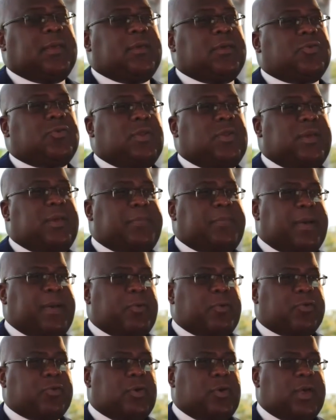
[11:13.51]
Je n'ai pas
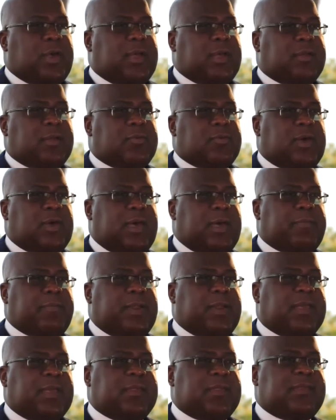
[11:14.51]
besoin de
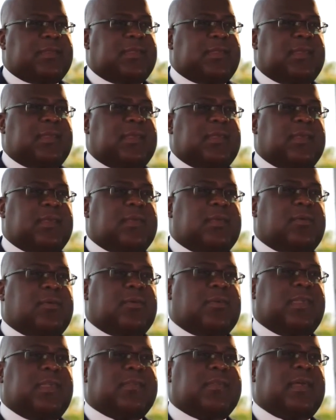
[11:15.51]
rappeler ici que
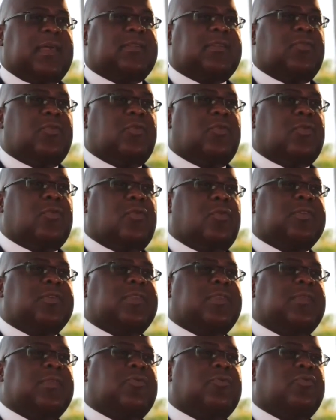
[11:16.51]
ces actions
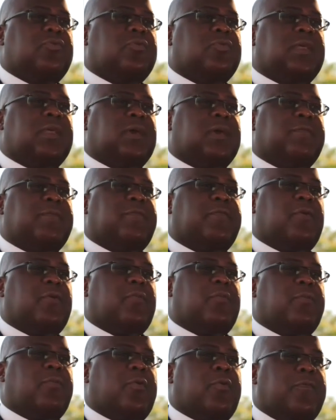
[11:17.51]
constituent des
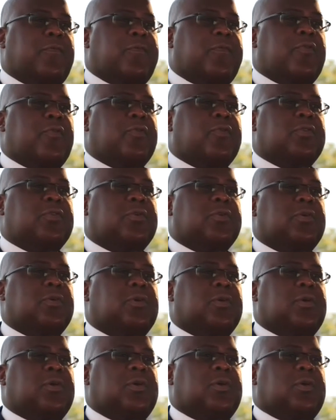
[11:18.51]
réformes profondes
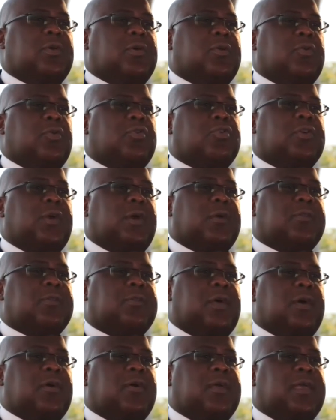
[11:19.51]
que
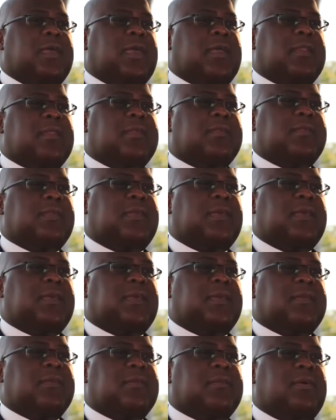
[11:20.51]
j'entends réaliser
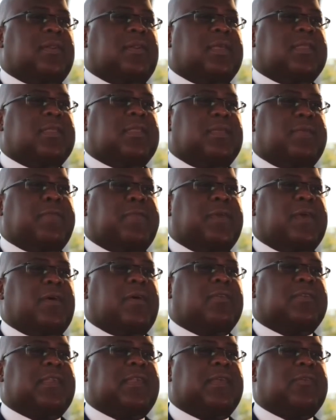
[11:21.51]
dans les
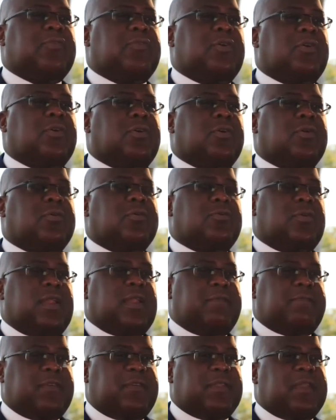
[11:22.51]
différents secteurs de
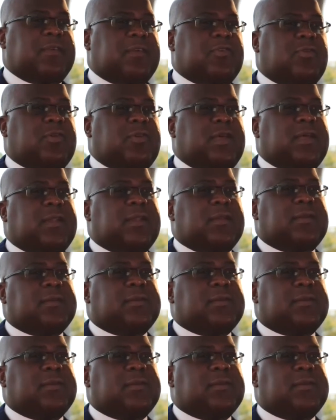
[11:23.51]
la vie nationale.